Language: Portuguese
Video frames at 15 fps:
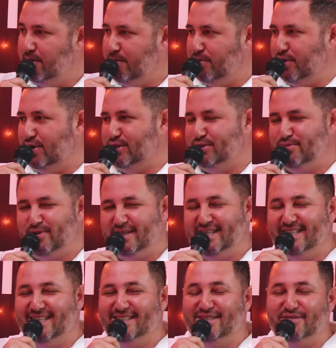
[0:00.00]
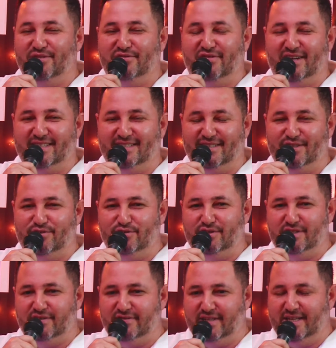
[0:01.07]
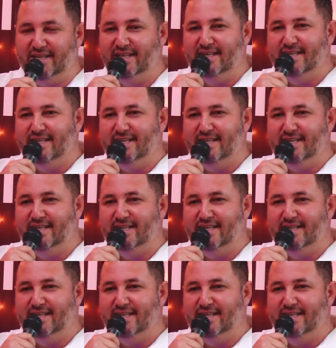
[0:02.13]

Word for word: próximo aqui da TV Fácil, inclusive, é. né?